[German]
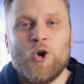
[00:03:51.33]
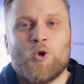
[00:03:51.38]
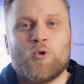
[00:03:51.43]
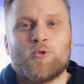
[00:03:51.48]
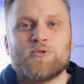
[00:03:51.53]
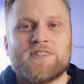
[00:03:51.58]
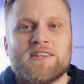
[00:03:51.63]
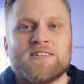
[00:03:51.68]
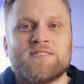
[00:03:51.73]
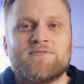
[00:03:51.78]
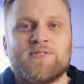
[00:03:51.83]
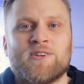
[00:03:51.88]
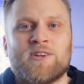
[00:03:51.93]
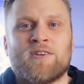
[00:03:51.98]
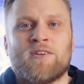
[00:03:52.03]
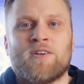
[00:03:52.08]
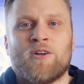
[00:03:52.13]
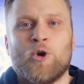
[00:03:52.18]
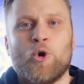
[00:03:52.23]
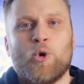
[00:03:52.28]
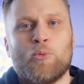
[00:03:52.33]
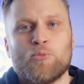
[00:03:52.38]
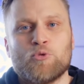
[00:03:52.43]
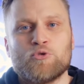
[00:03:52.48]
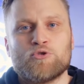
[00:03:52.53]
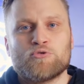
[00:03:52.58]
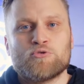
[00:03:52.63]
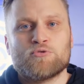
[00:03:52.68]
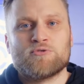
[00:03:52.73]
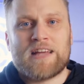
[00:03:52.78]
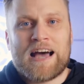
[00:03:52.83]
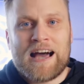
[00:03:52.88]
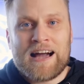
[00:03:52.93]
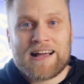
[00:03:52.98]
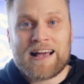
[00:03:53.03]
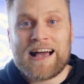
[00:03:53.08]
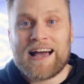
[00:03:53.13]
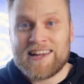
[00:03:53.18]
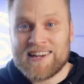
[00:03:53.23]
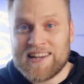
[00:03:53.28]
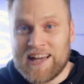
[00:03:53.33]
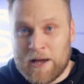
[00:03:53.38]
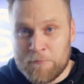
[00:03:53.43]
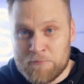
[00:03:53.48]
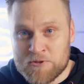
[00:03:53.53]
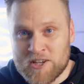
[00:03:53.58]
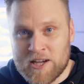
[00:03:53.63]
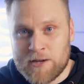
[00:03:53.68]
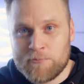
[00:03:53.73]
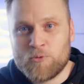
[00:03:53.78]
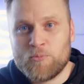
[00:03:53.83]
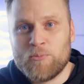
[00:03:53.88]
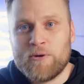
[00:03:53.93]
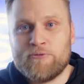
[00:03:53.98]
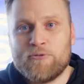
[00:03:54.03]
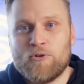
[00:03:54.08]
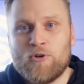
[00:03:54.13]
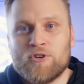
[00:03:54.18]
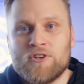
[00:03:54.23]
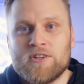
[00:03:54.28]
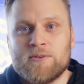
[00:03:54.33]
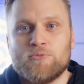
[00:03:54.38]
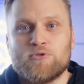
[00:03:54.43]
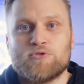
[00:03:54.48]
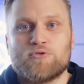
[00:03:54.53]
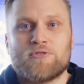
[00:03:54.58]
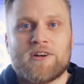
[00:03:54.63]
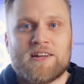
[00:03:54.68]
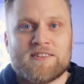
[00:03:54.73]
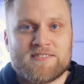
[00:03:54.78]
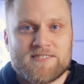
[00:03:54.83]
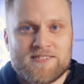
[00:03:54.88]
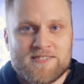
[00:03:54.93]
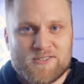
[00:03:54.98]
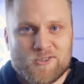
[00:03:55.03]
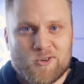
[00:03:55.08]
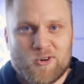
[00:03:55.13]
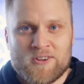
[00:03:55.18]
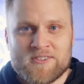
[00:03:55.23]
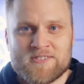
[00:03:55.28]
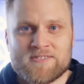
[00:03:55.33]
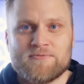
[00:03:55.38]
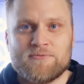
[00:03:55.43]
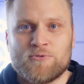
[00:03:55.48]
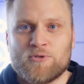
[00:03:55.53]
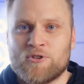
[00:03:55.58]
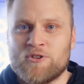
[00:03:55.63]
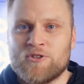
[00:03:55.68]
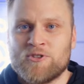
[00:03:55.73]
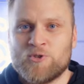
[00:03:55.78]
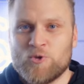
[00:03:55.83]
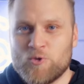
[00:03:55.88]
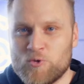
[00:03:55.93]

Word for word: und deswegen musst du da keine Abschreibung mehr vornehmen und du kannst diese Kosten wirklich